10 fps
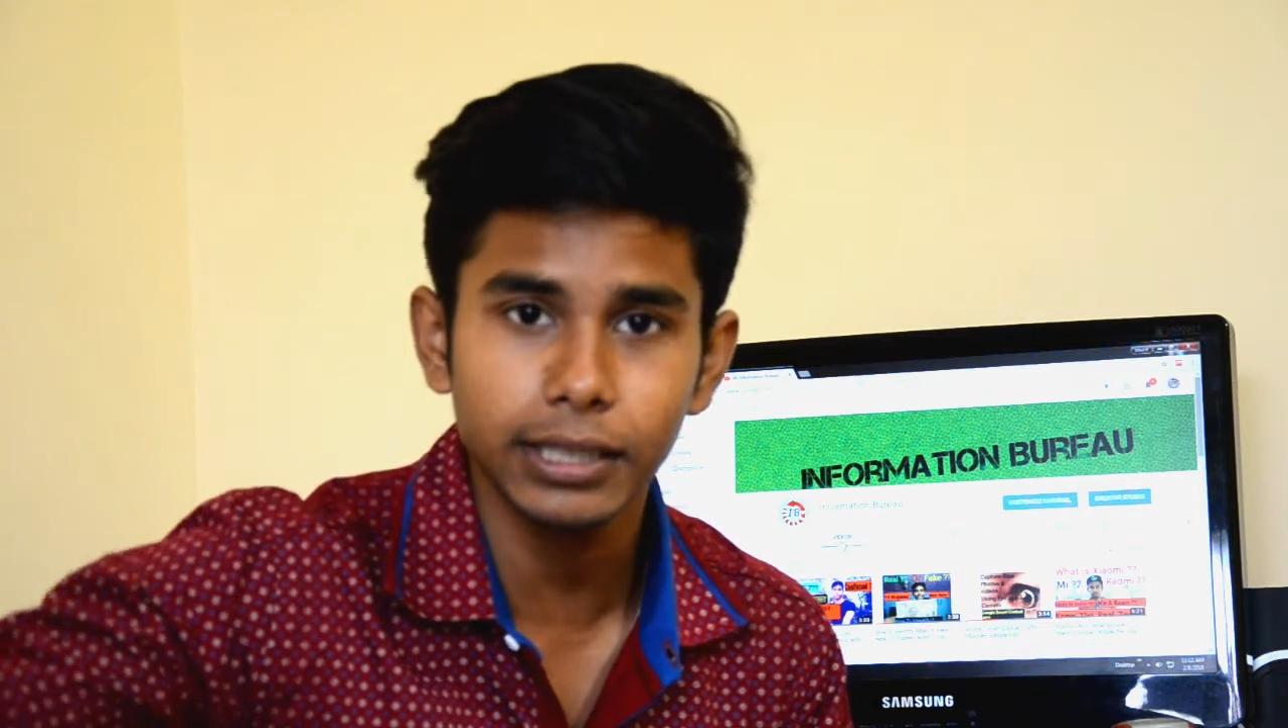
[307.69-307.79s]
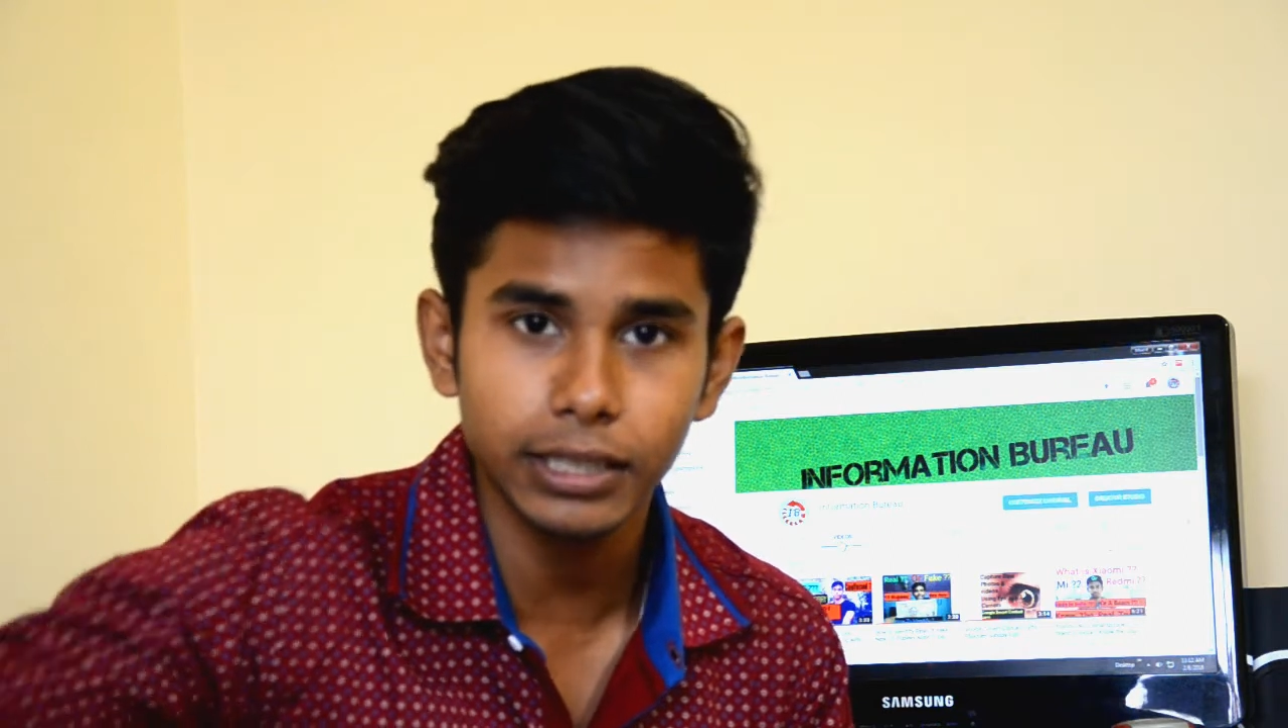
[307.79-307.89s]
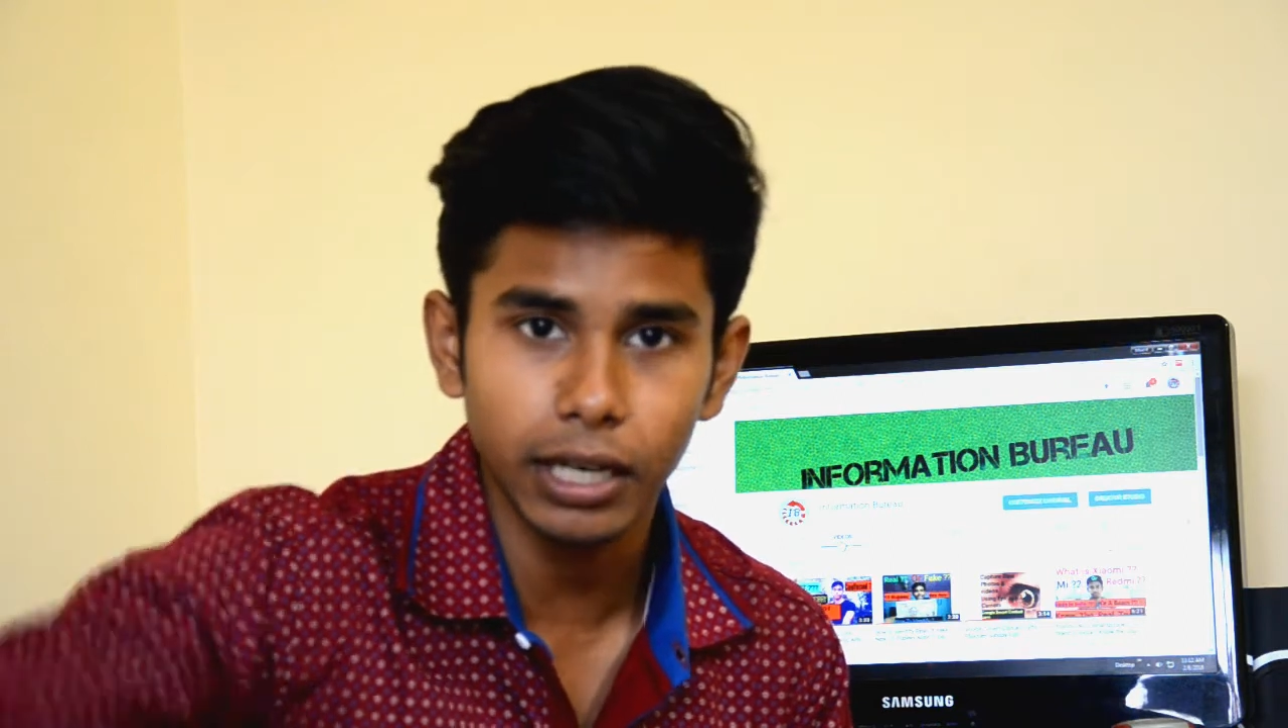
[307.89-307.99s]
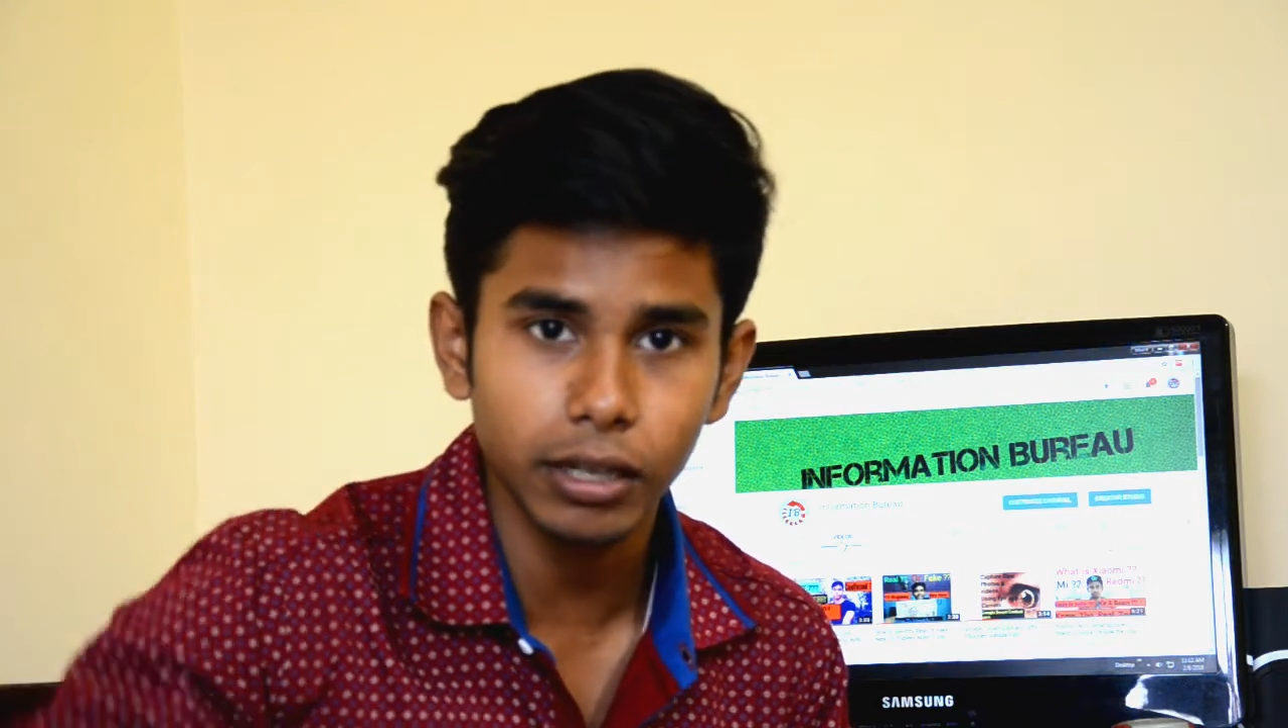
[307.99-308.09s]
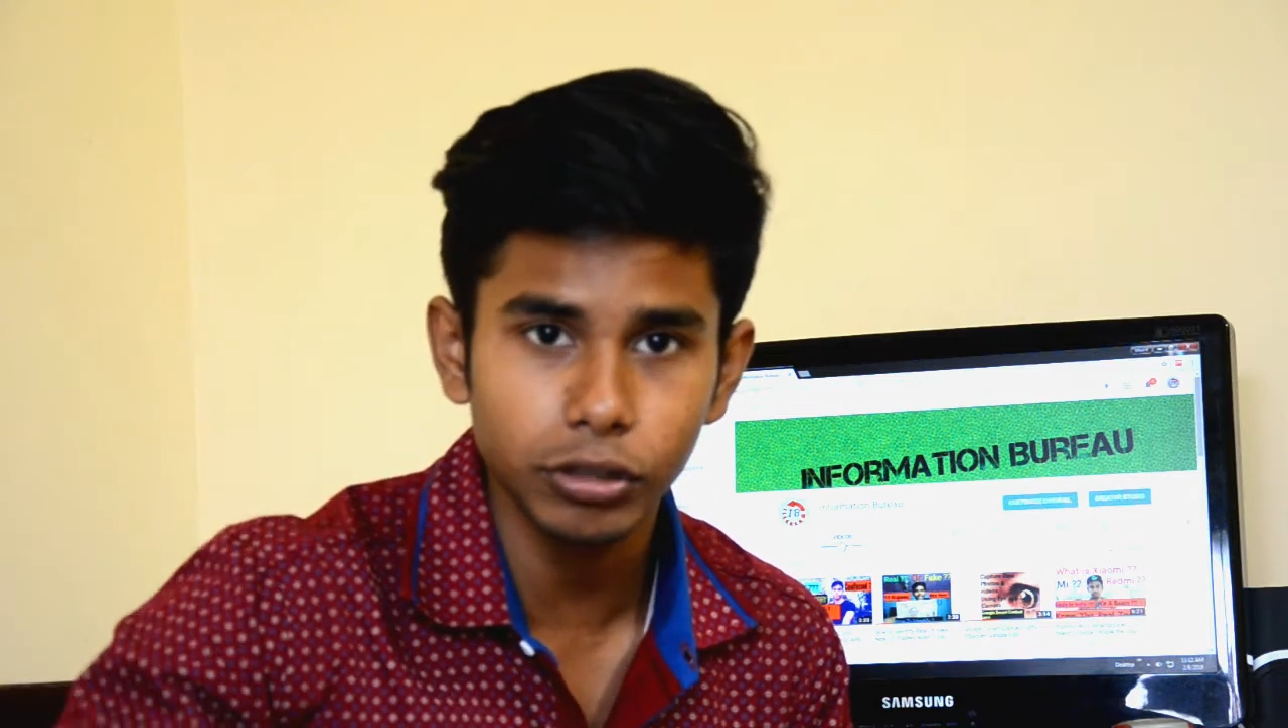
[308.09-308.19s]

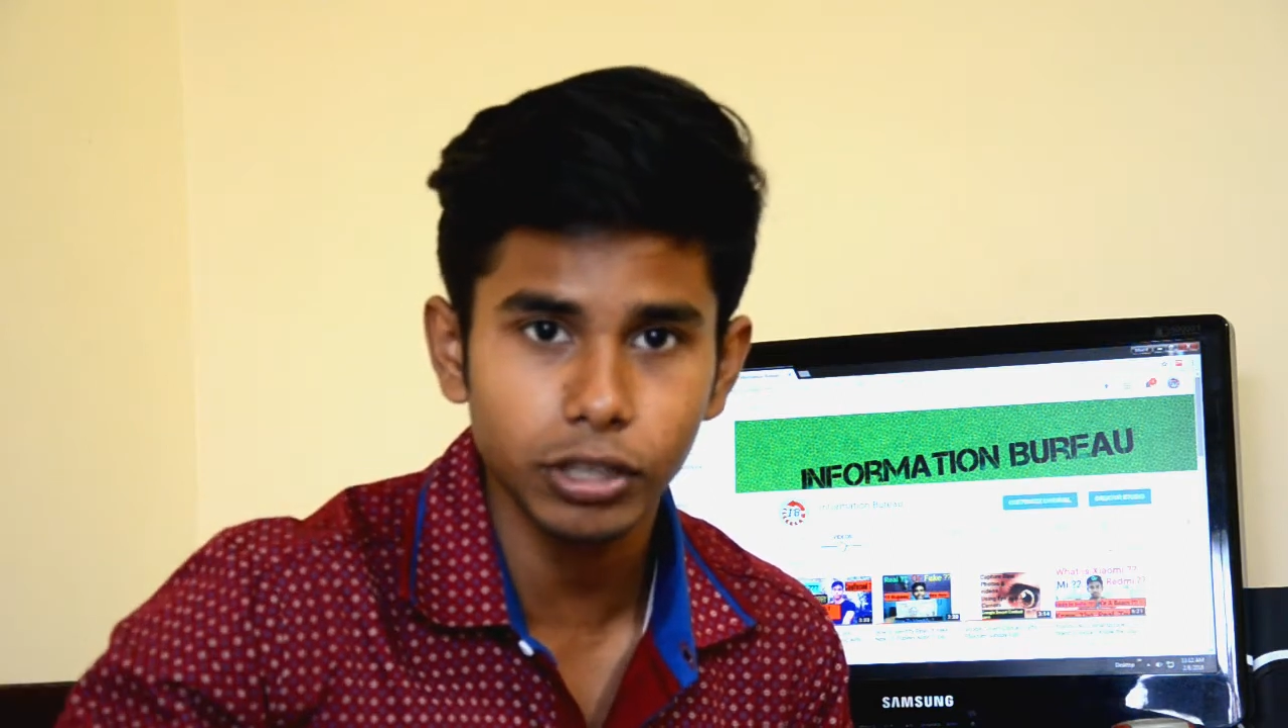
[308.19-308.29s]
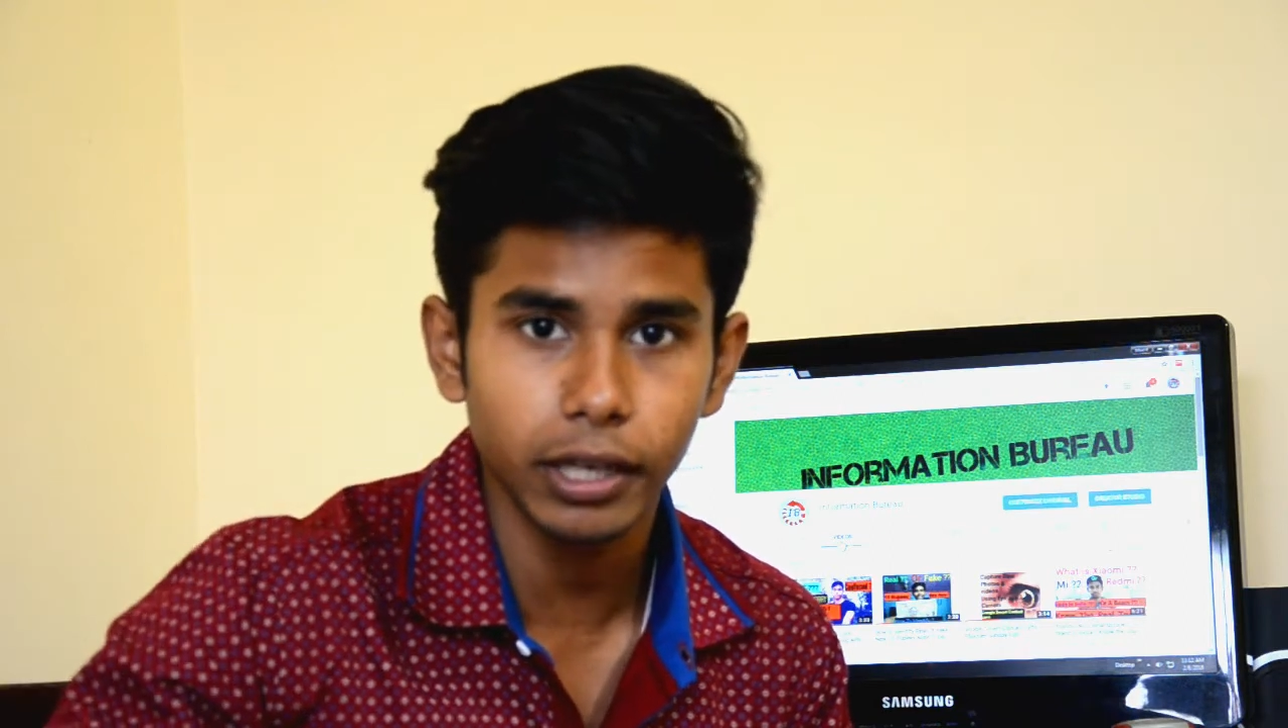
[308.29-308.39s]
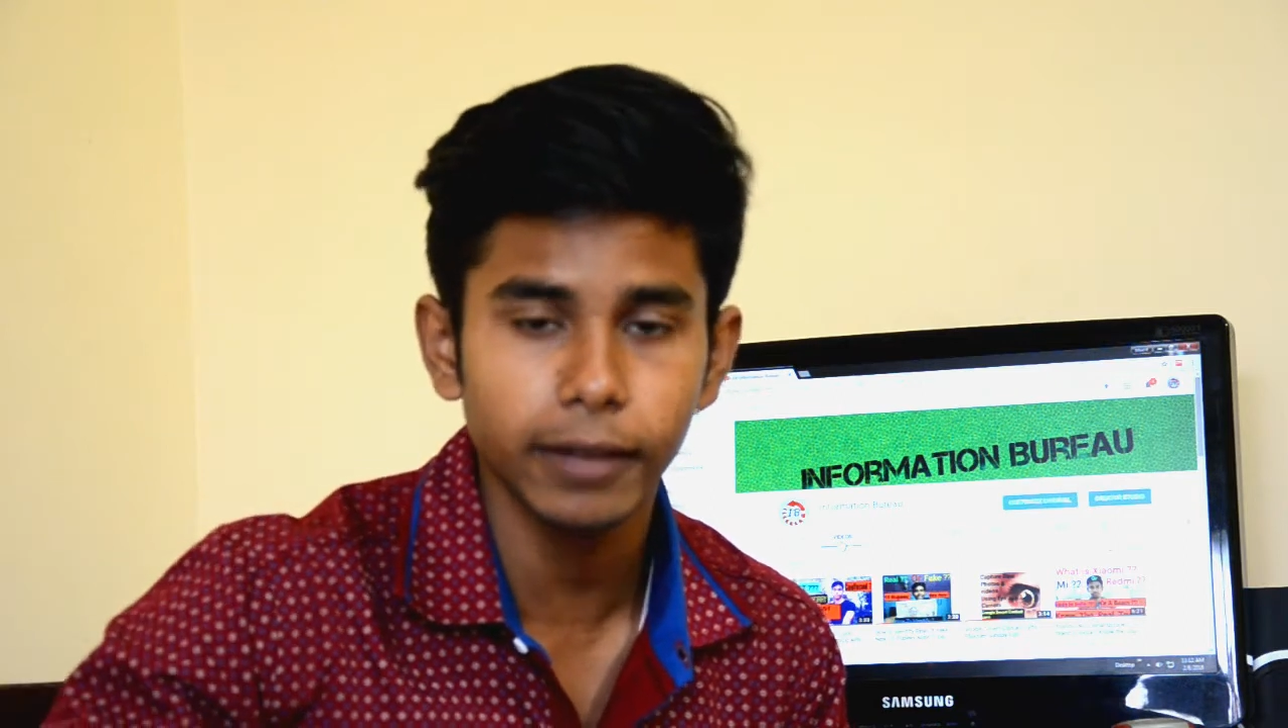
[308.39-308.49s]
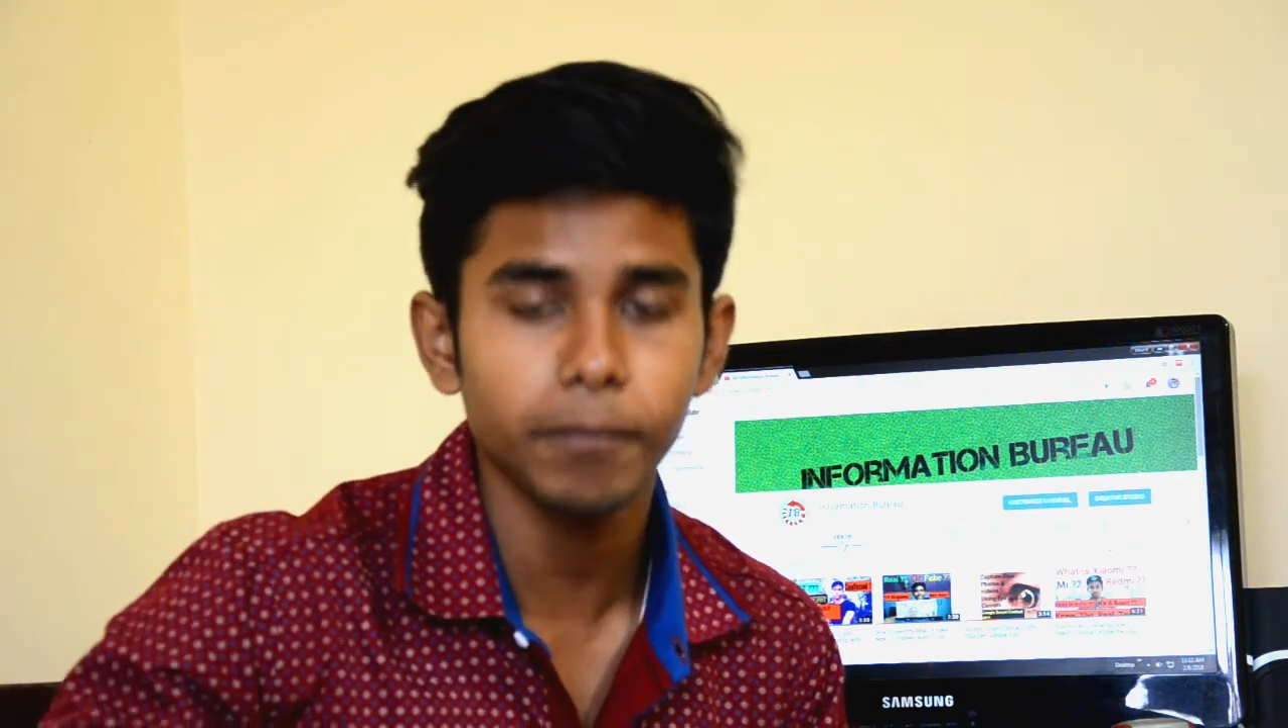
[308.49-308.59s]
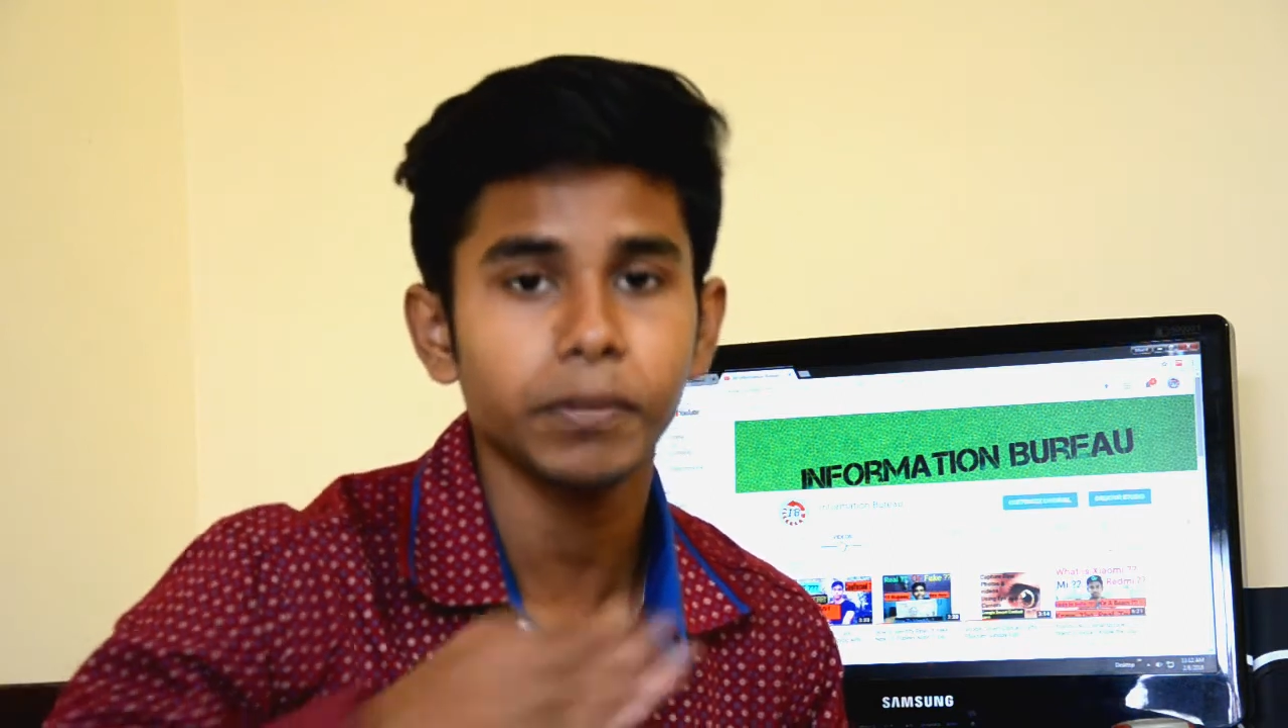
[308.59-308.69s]
जाना होता है